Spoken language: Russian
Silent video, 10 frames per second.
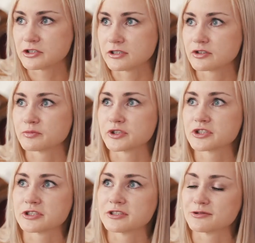чинил
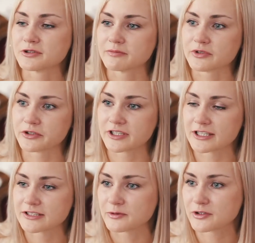машину, я была
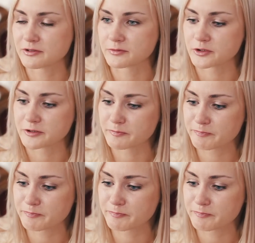рядом с тобой.